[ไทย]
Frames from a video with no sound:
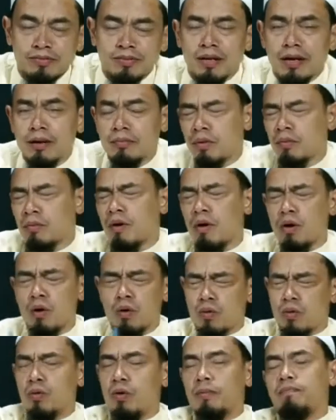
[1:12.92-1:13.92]
บอกว่าโอ้
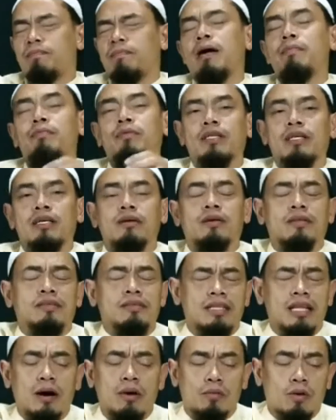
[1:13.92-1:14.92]
อวดปั๊บแต่ก็
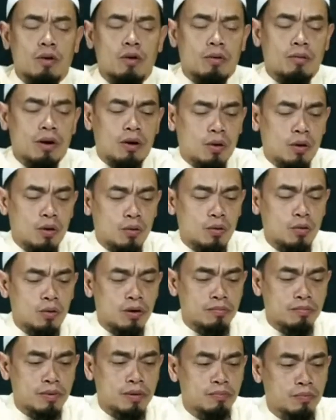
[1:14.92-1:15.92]
ตั้งหัวเขาบอกโอ้อวด
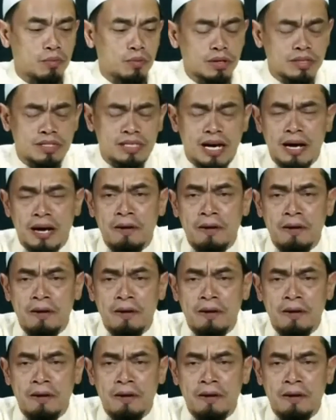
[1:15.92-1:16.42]
มันปวดใจ